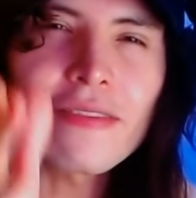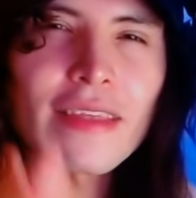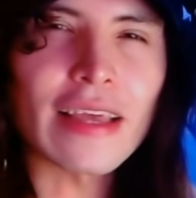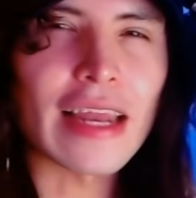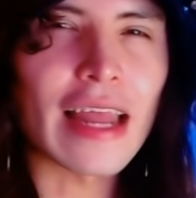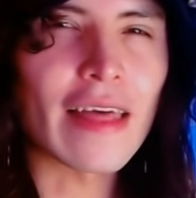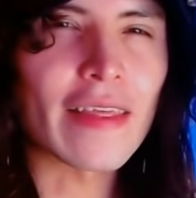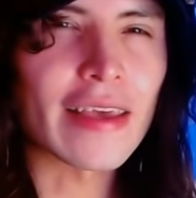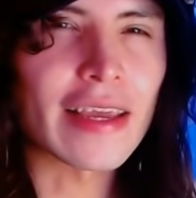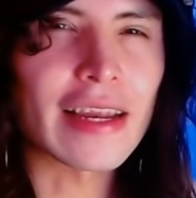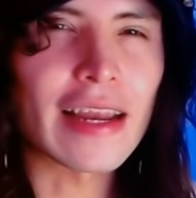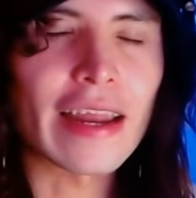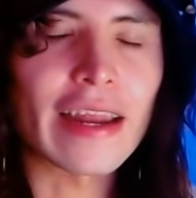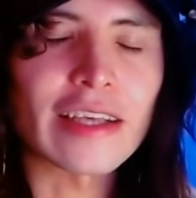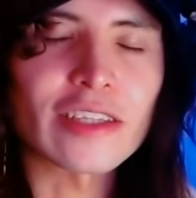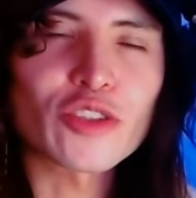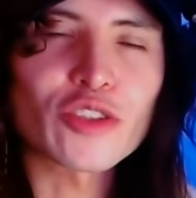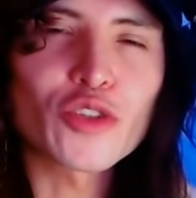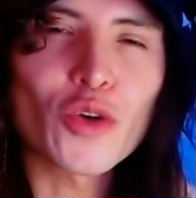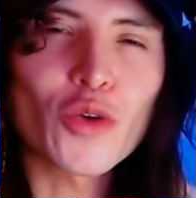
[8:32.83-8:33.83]
la
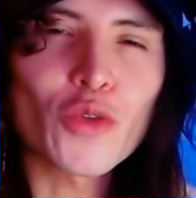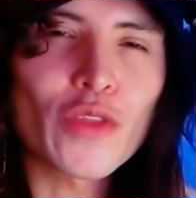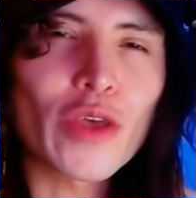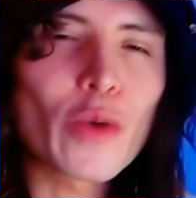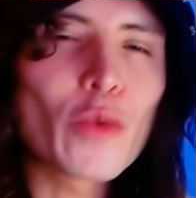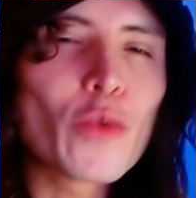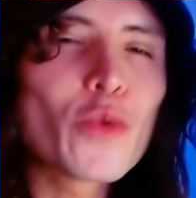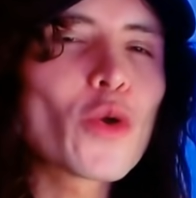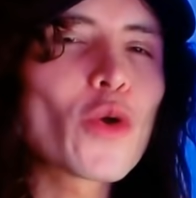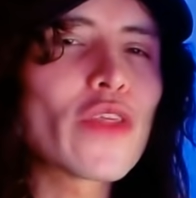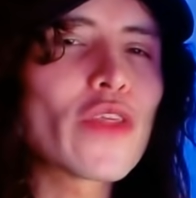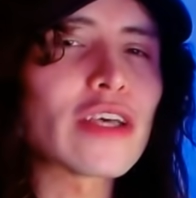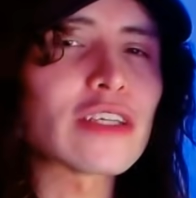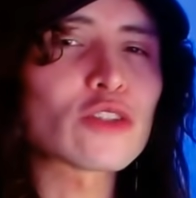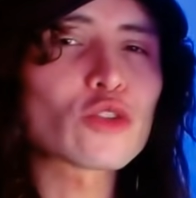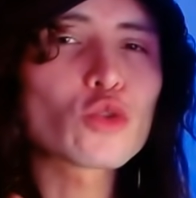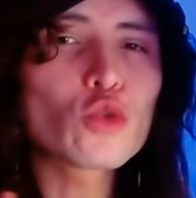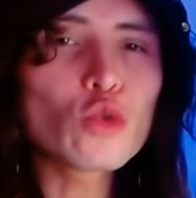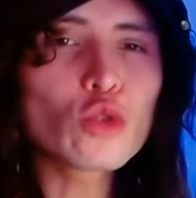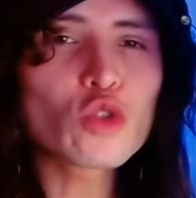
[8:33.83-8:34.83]
declaración de uno de
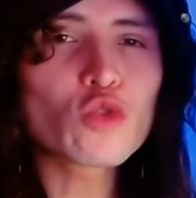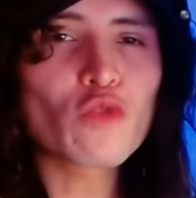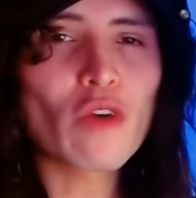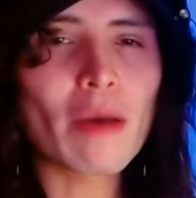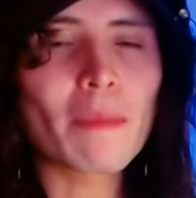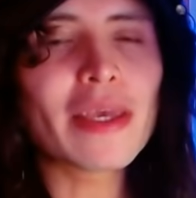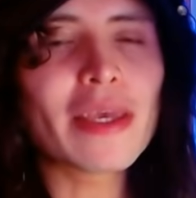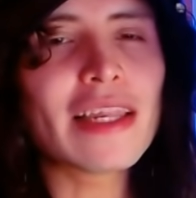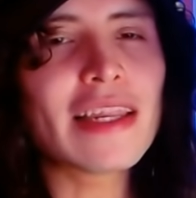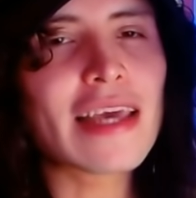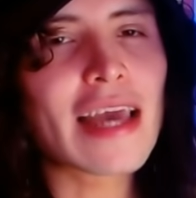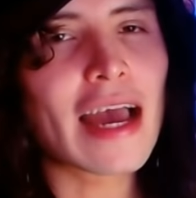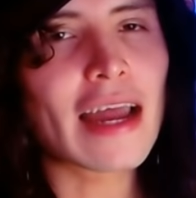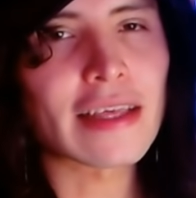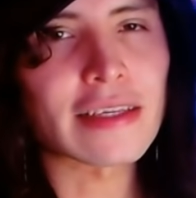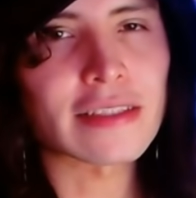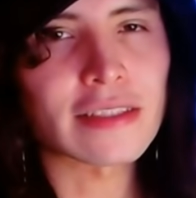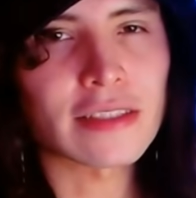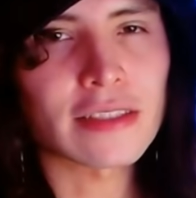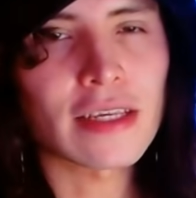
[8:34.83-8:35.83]
sus
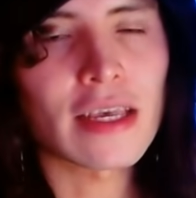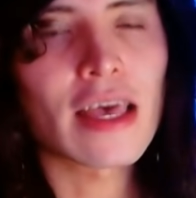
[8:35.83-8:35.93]
familiares.